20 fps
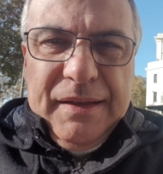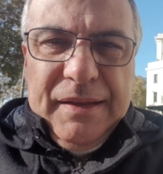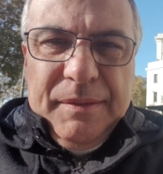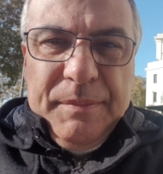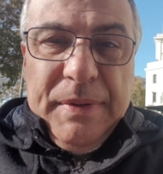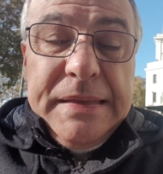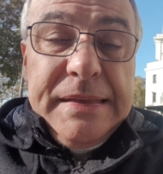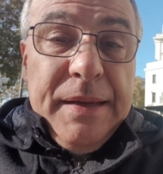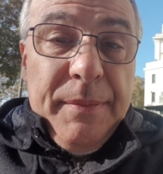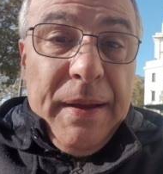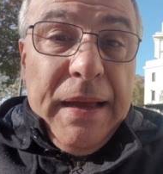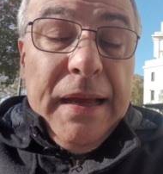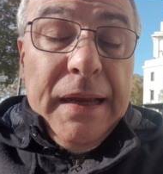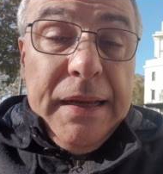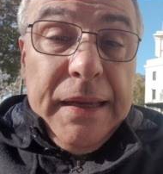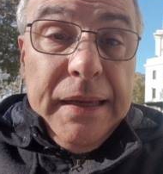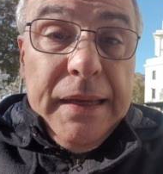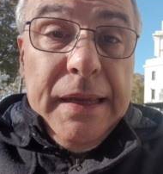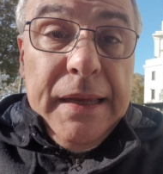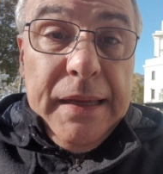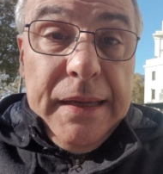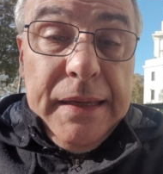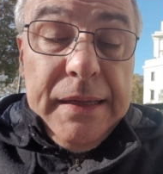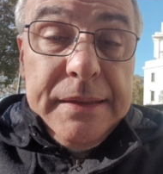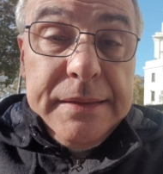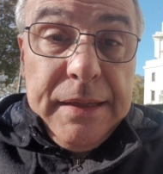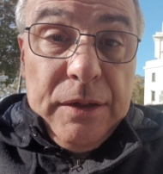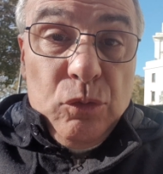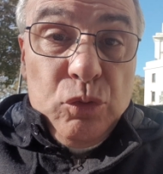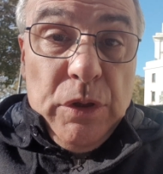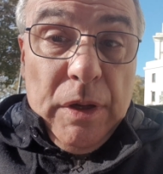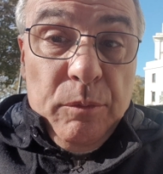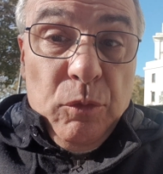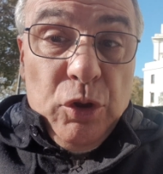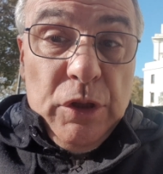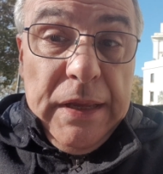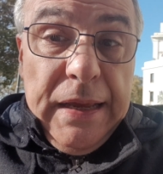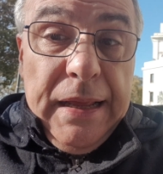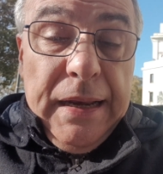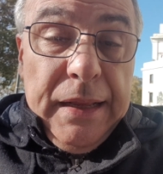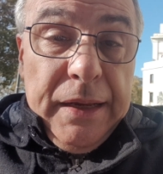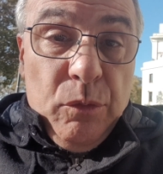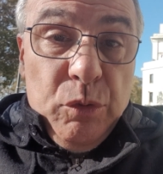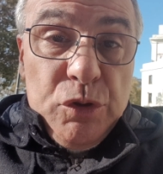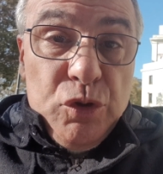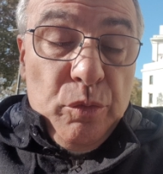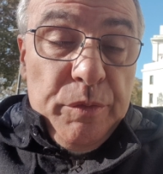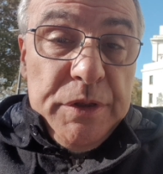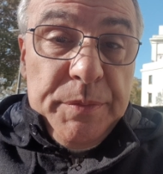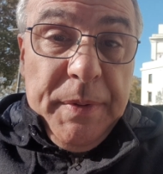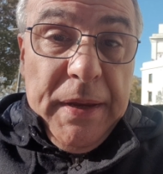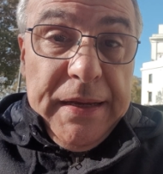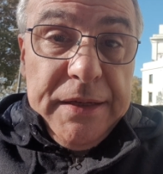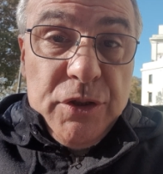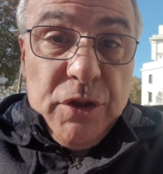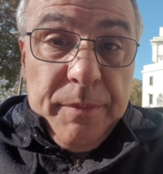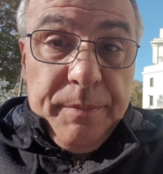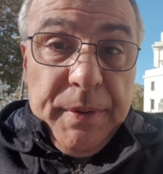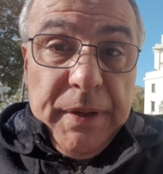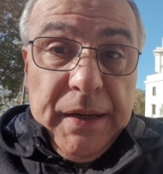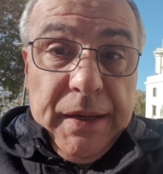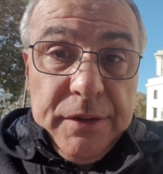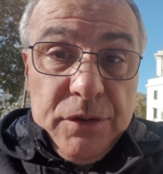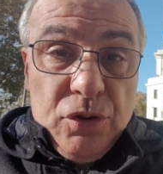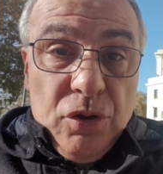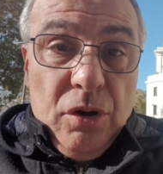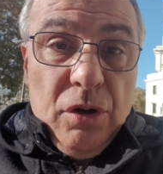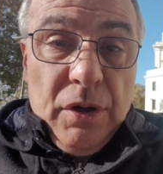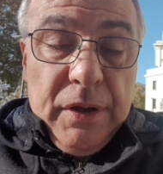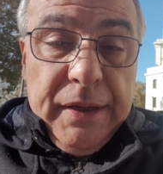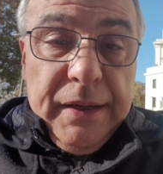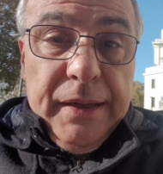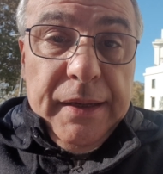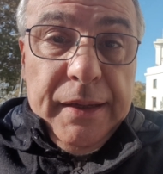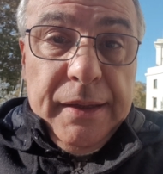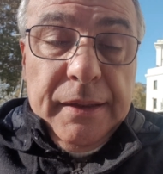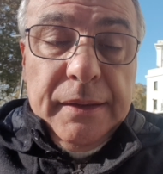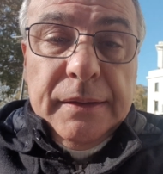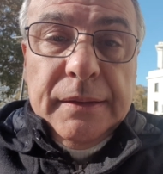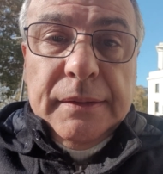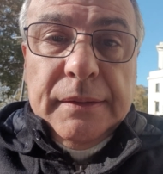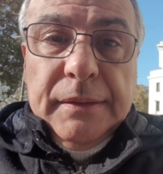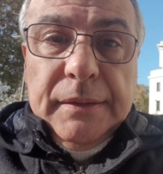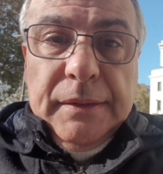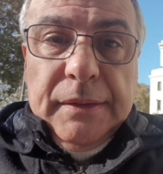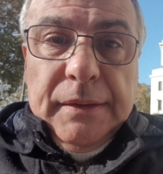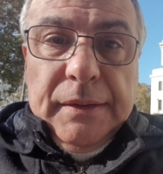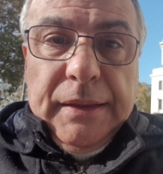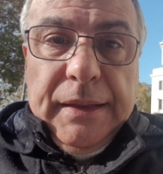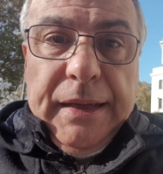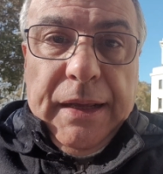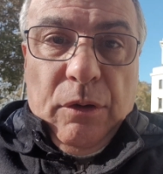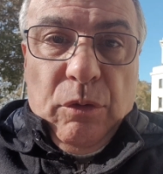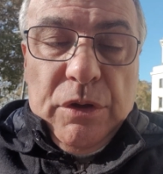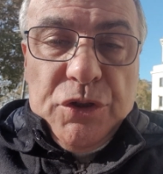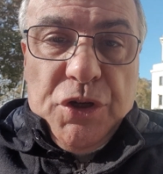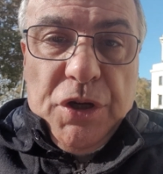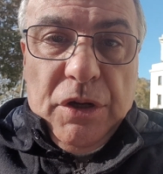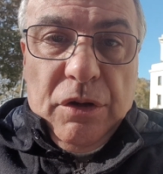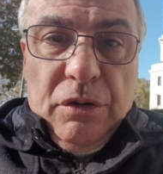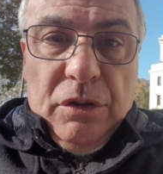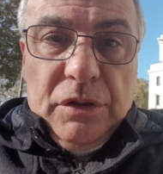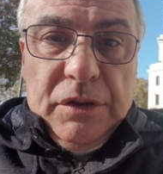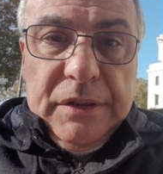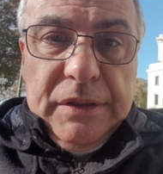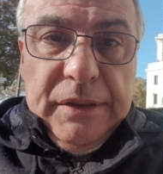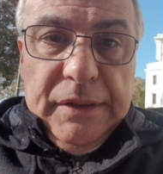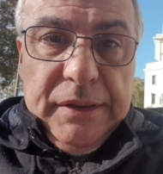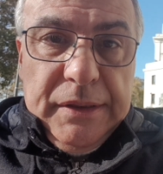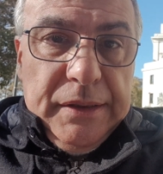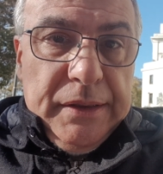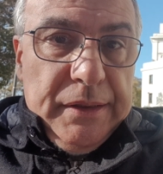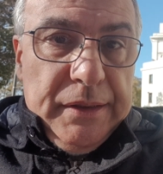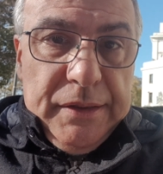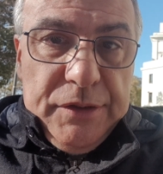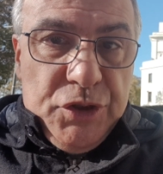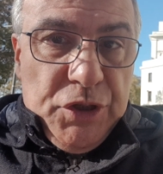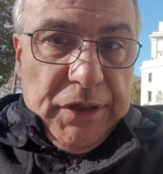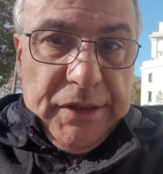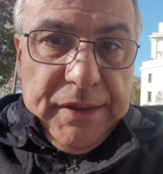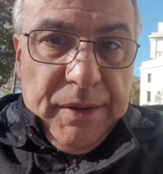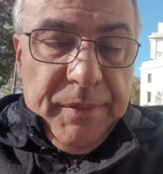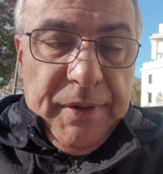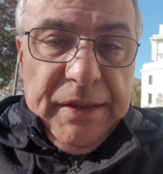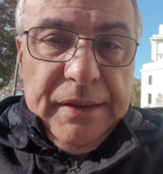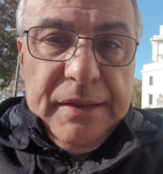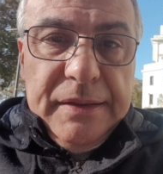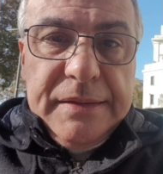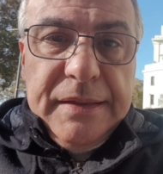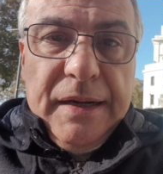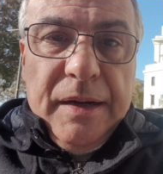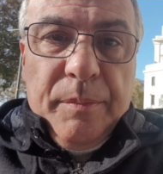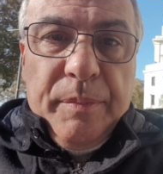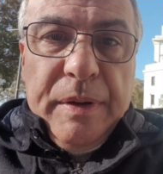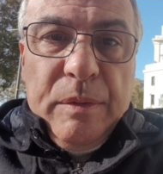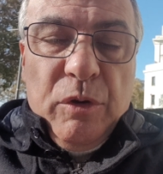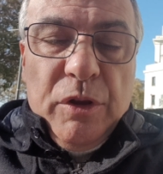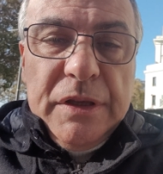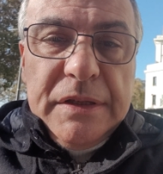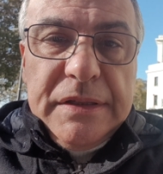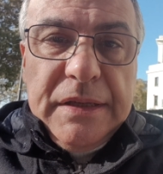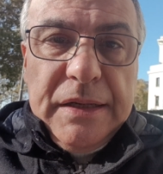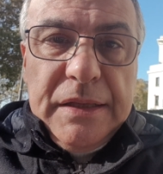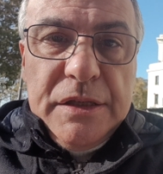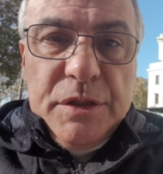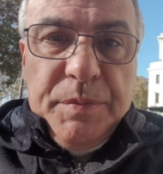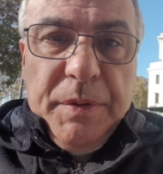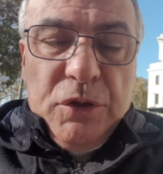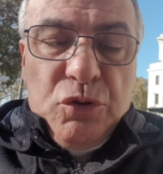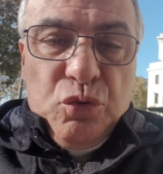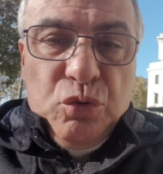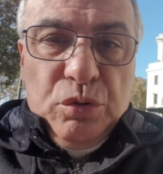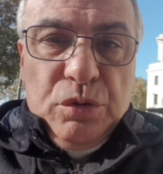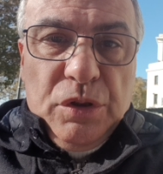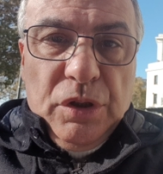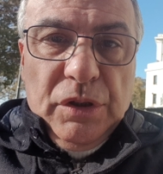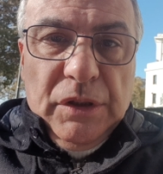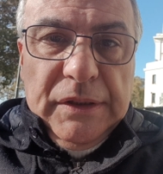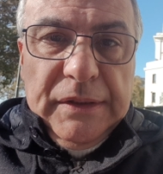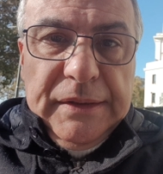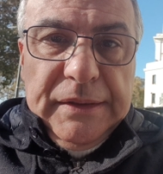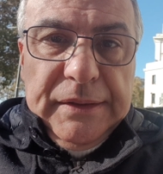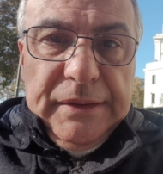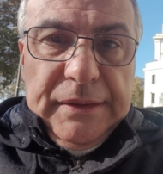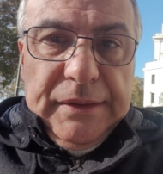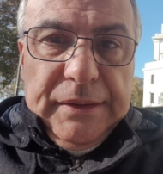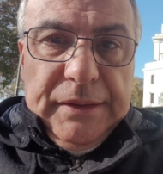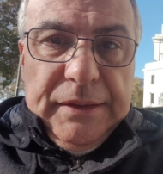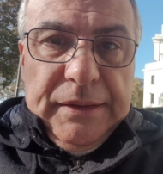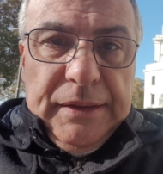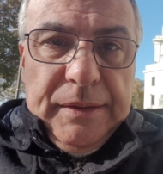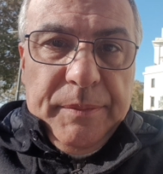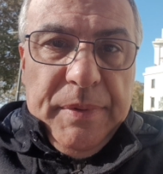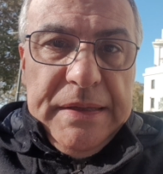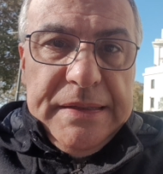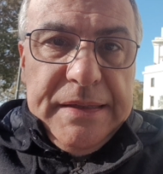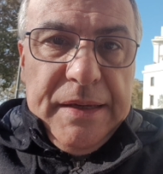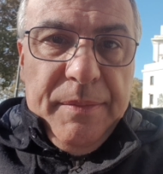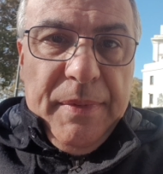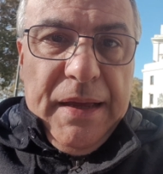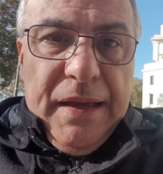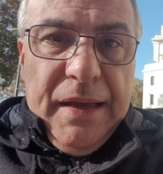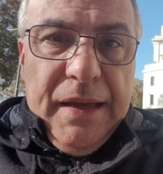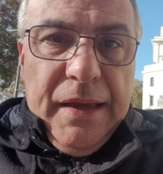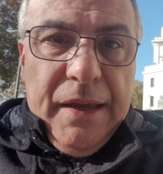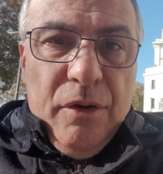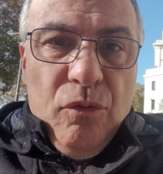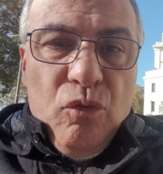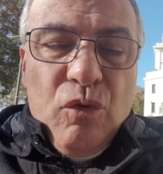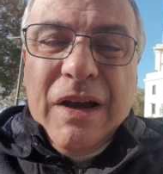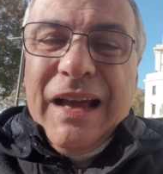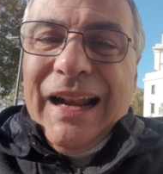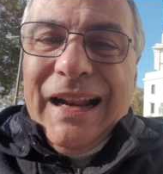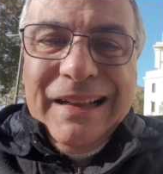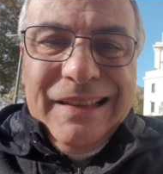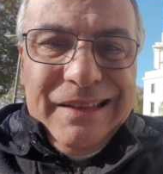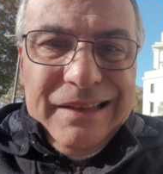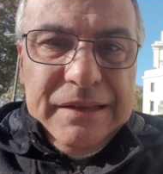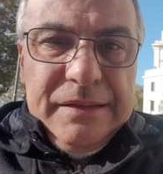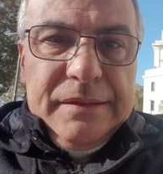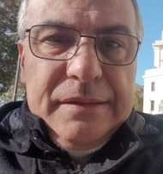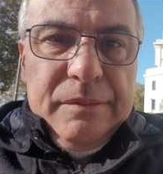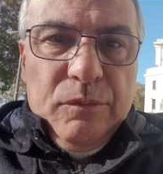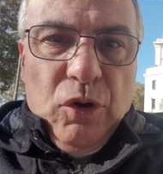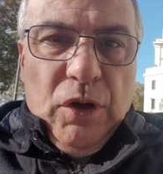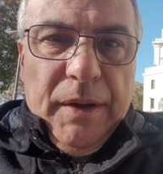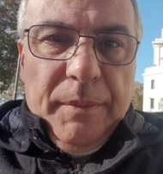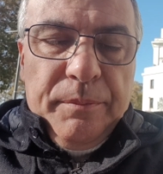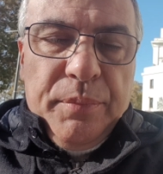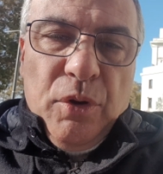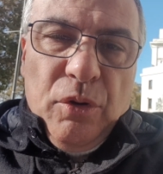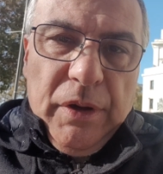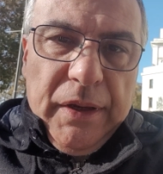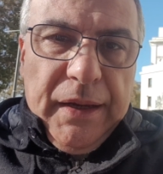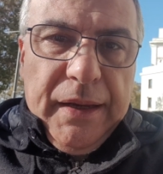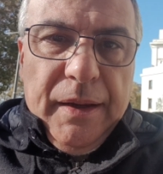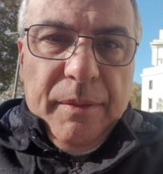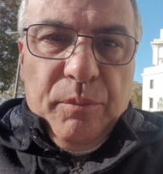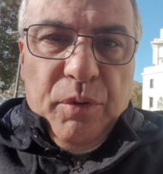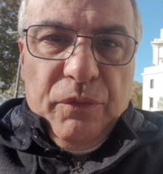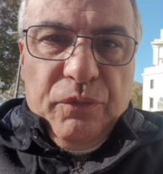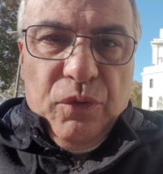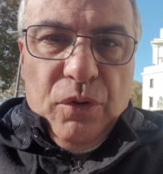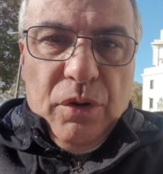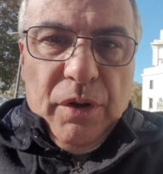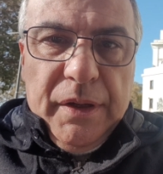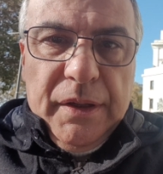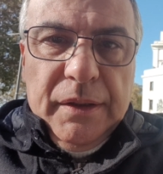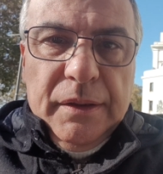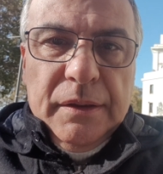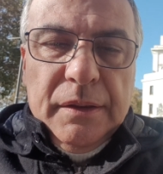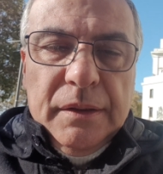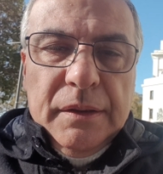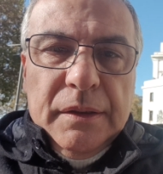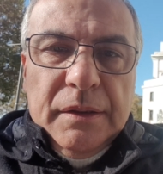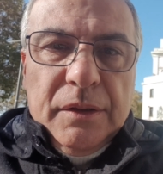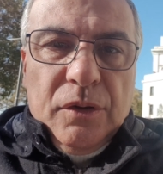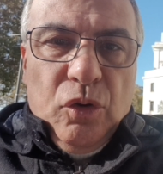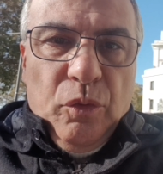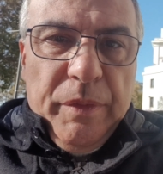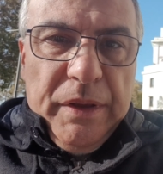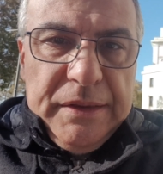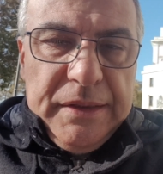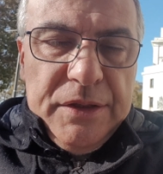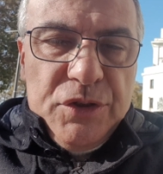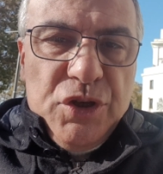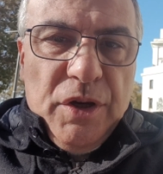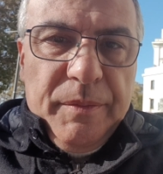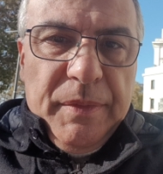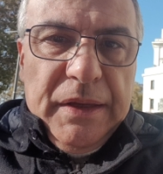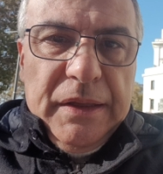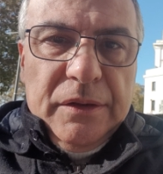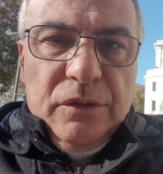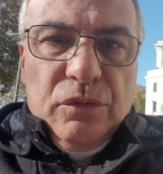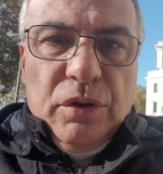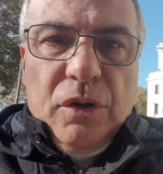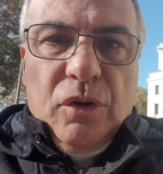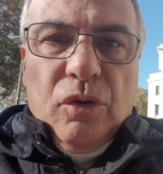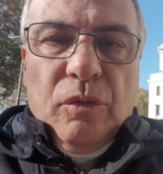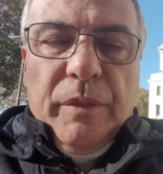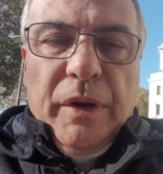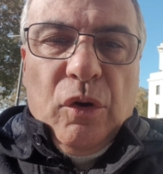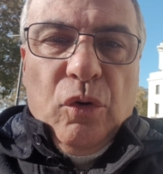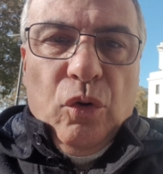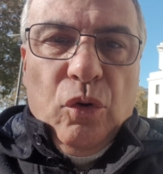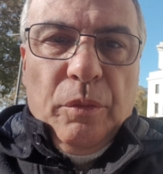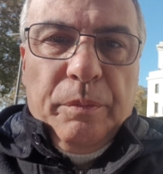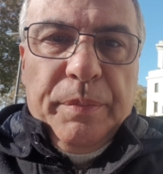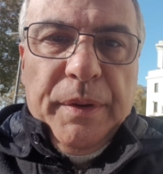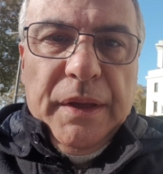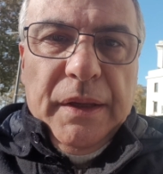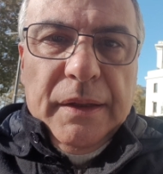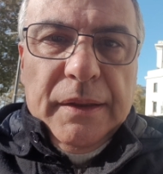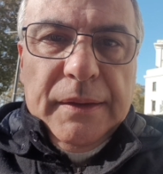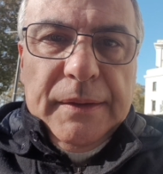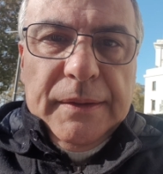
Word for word: Benzema che saluta il mondiale e questo mi spiace perché so che Carlo Ancelotti certamente sarà il primo ad essere dispiaciuto. Benzema è un grandissimo campione in campo e fuori, come atteggiamento e come colpi